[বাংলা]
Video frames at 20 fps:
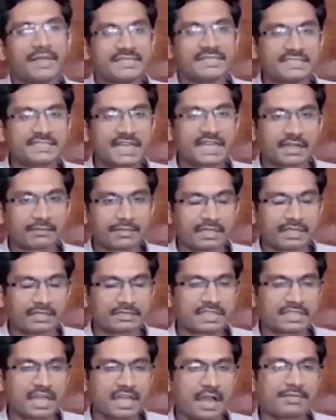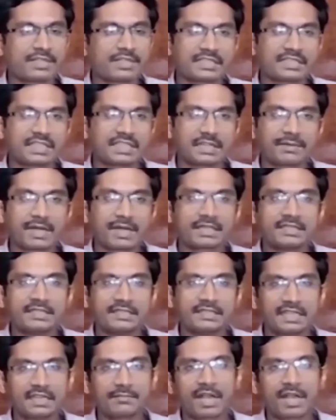বেশি থাকবে স্বাভাবিকের থেকে প্রায়
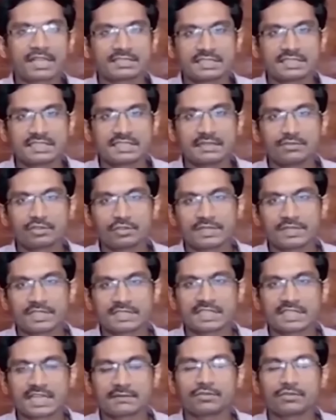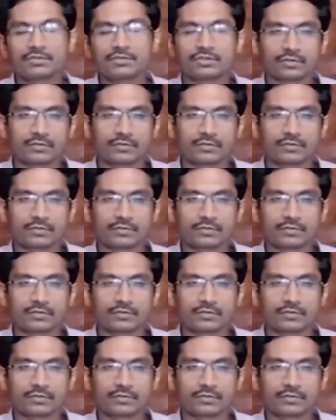তিন থেকে পাঁচ ডিগ্রির মতো বেশি থাকবে